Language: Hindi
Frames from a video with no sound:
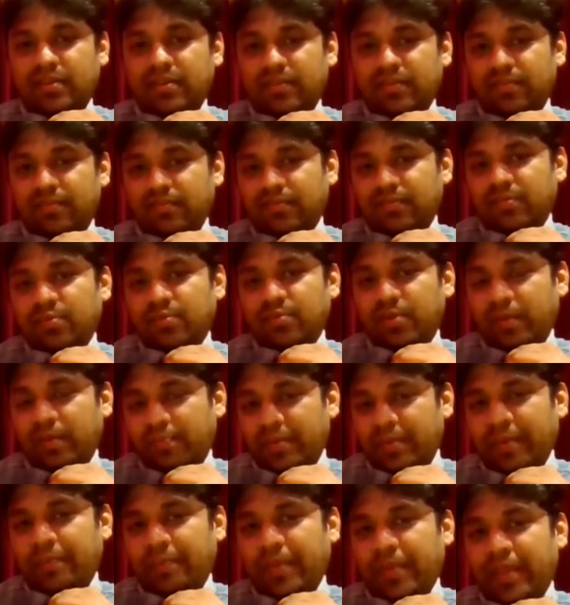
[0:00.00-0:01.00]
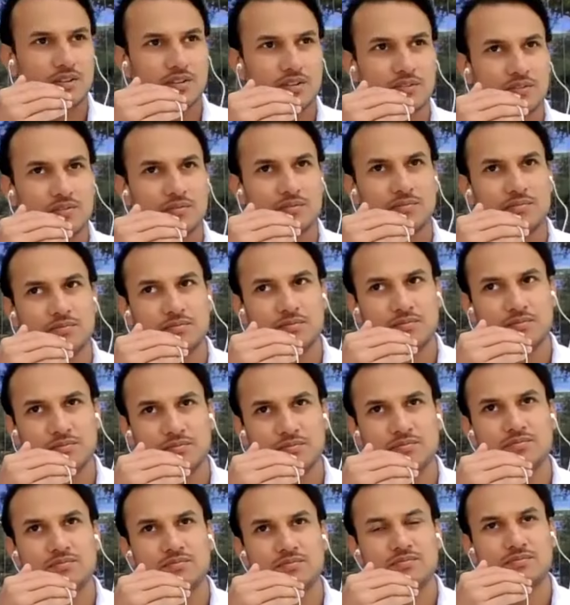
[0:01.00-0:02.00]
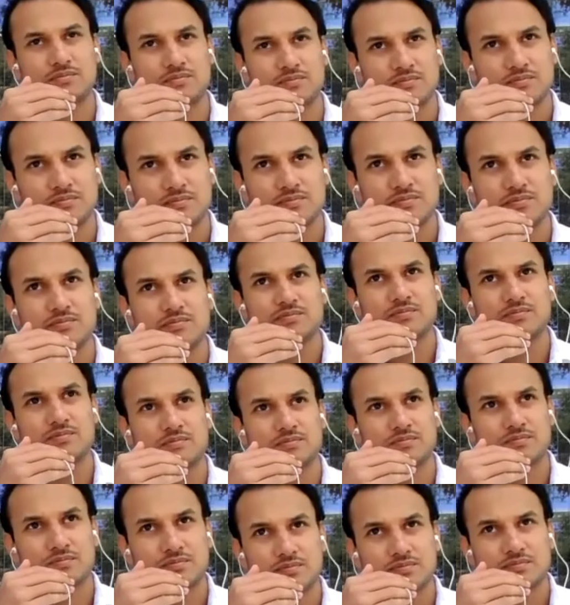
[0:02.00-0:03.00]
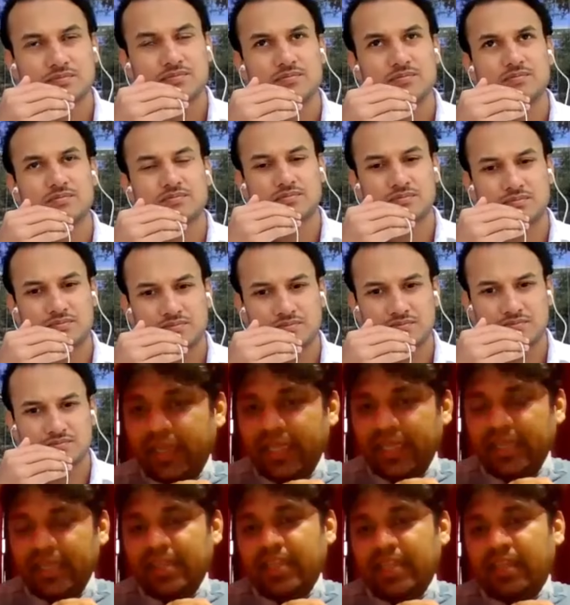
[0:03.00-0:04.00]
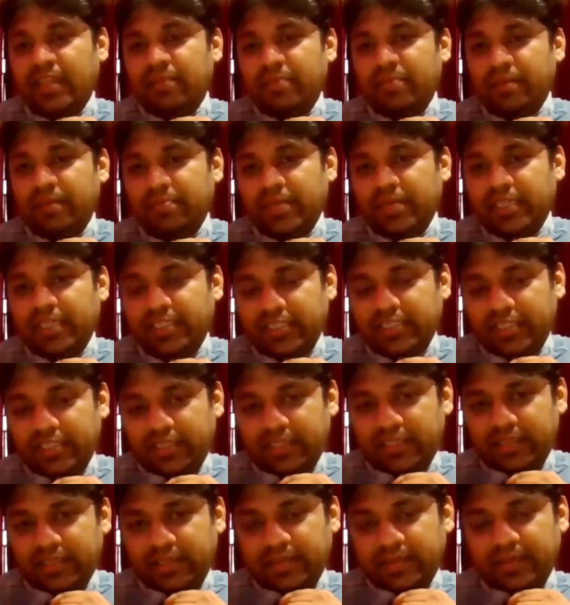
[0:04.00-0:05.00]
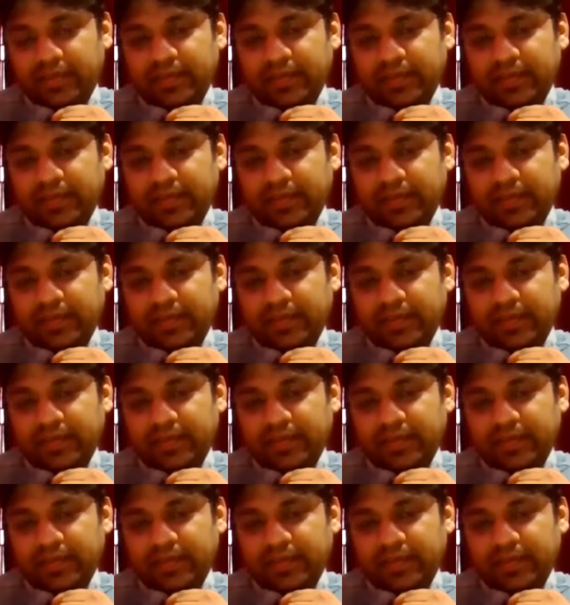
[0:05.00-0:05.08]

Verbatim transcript: uh, who are uh, preparing for ATC and are about to begin their preparation?